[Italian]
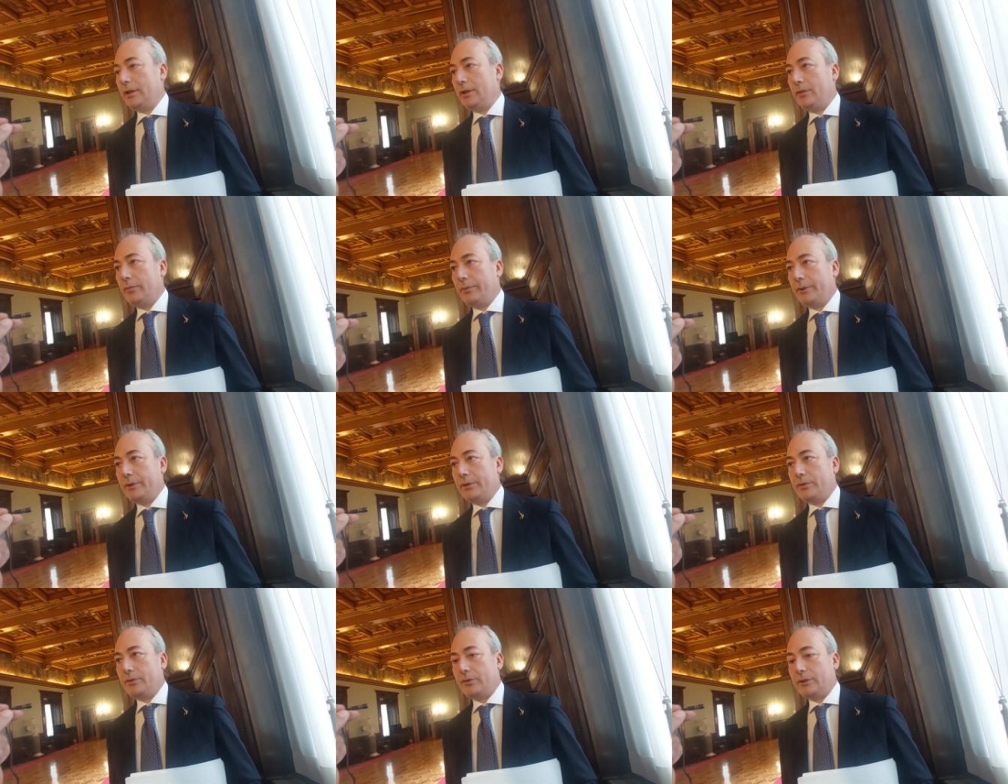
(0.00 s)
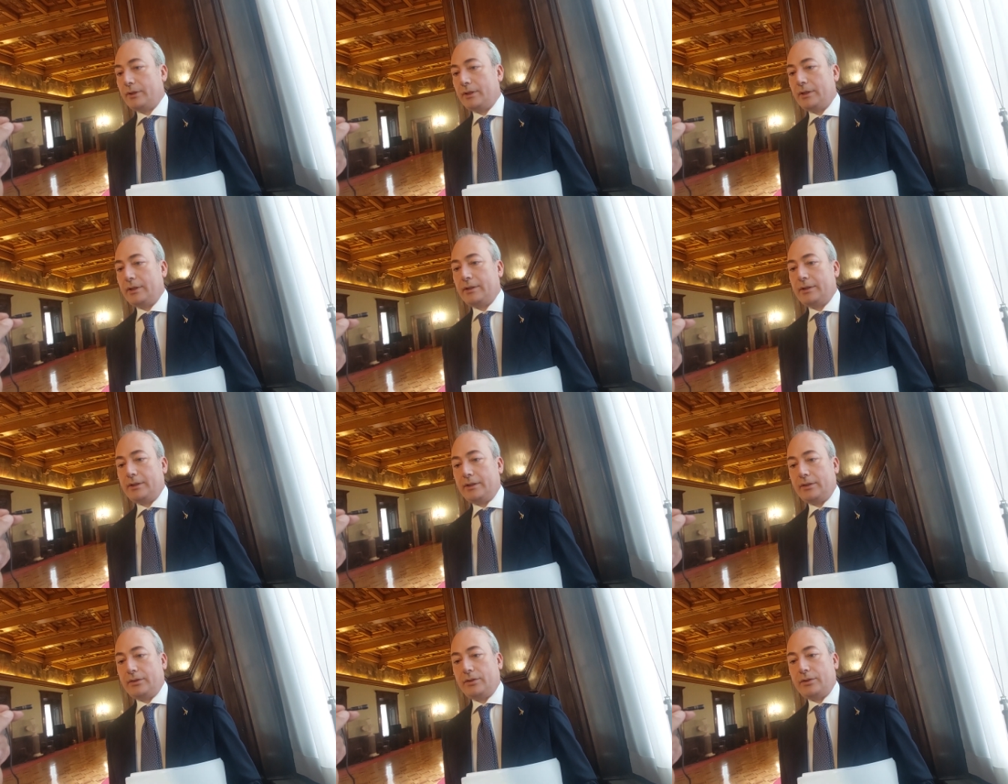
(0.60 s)
io penso che
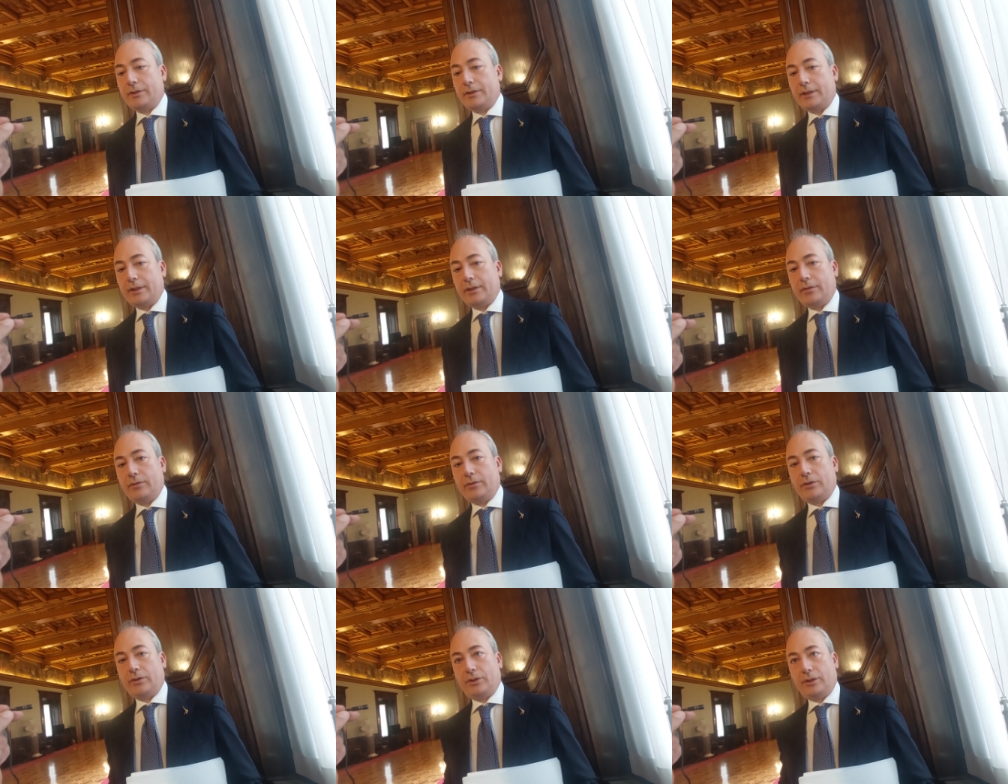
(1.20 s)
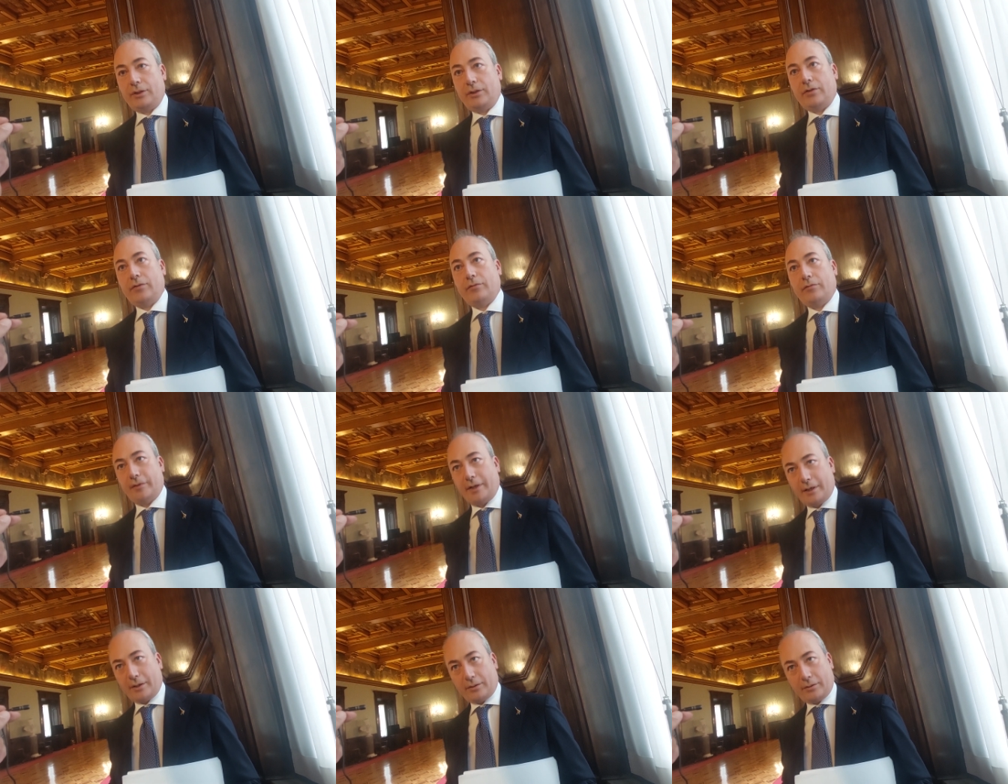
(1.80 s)
sia necessario accendere un
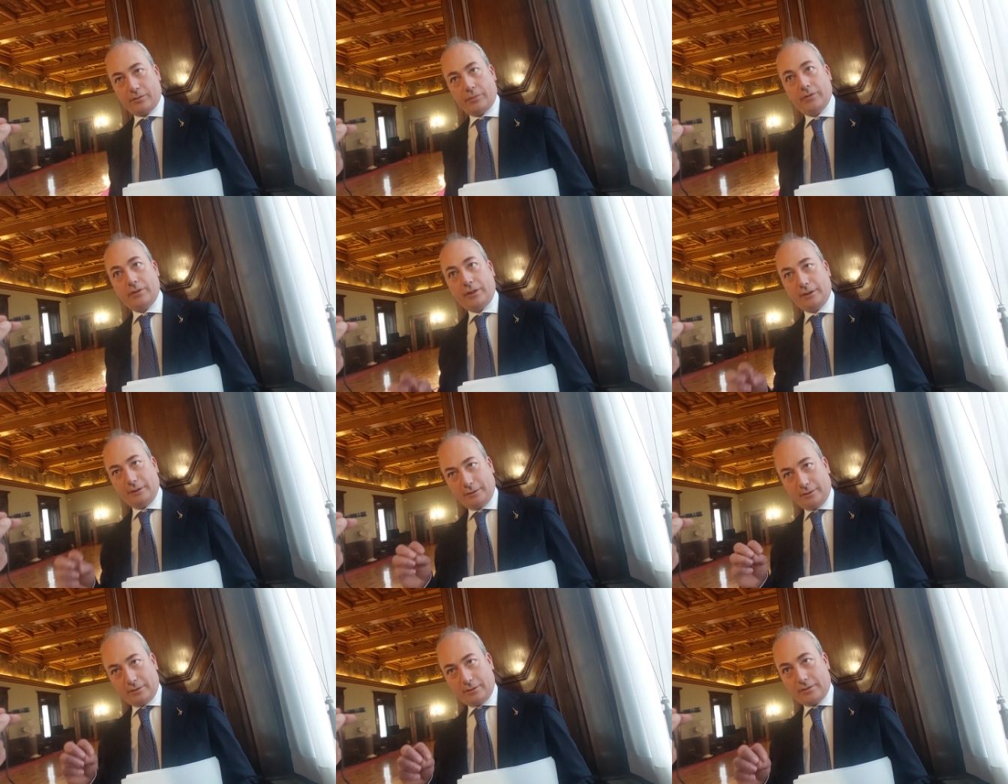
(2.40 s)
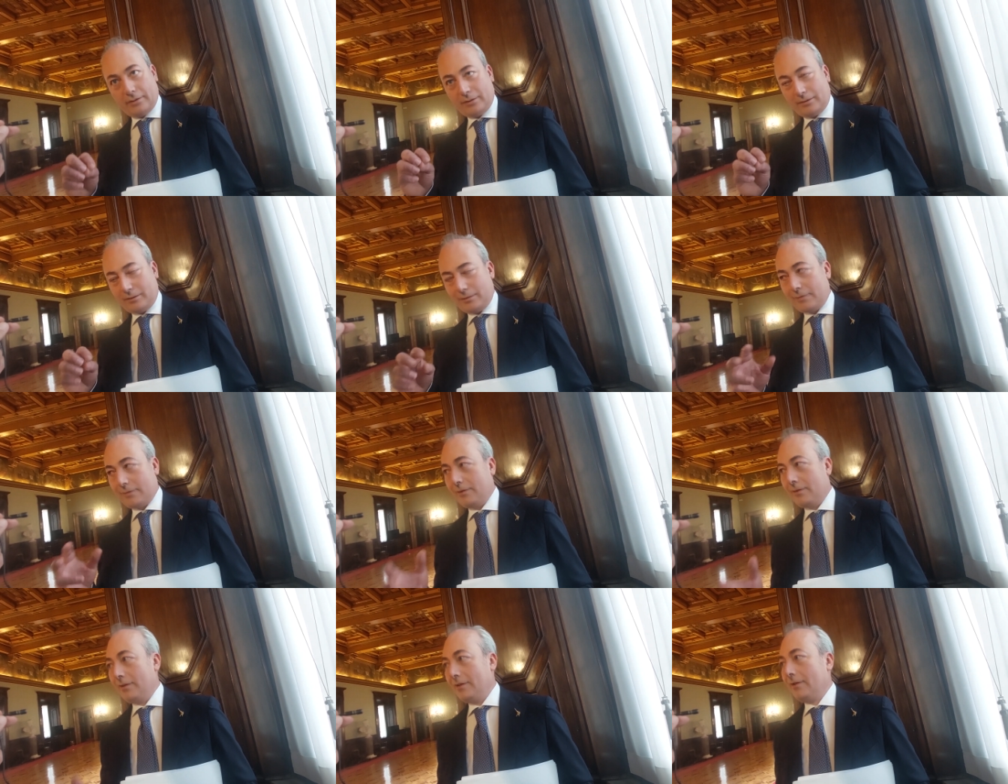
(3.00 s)
faro di,
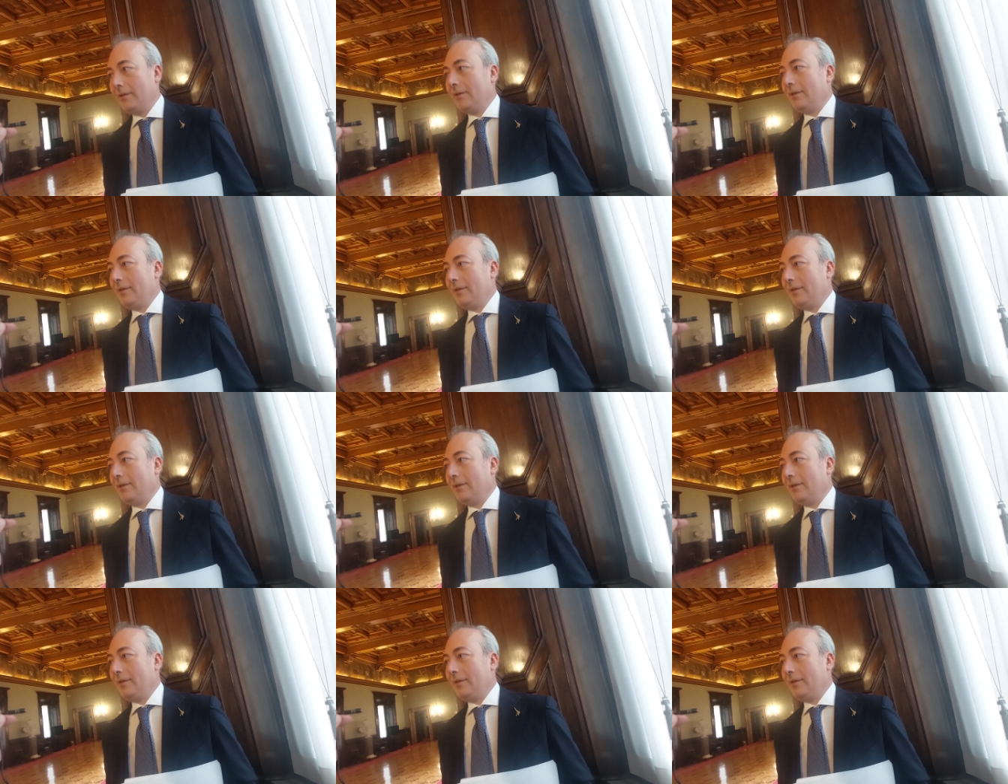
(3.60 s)
eh,